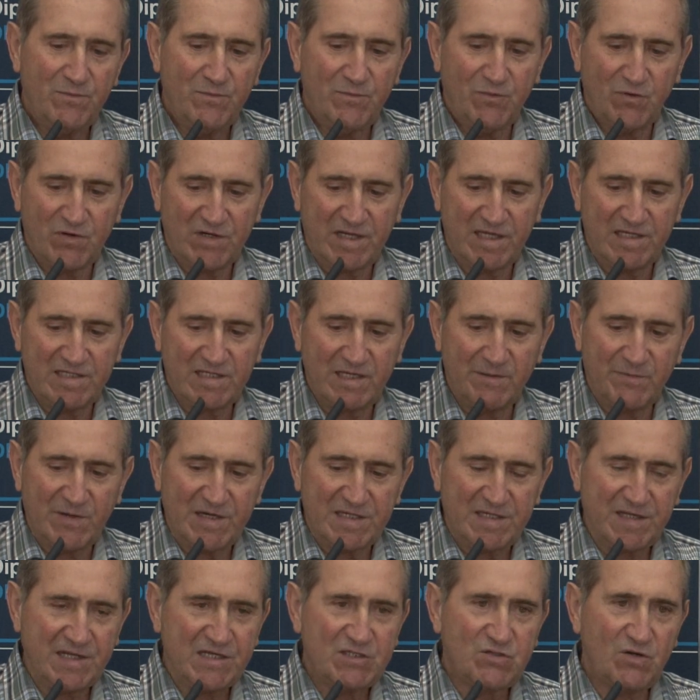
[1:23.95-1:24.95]
porque es que
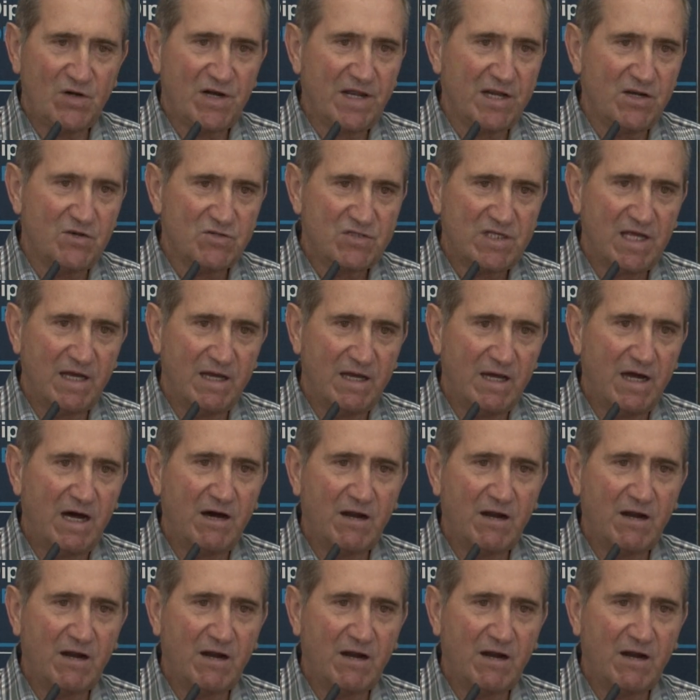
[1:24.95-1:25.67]
aparte de eso el río está,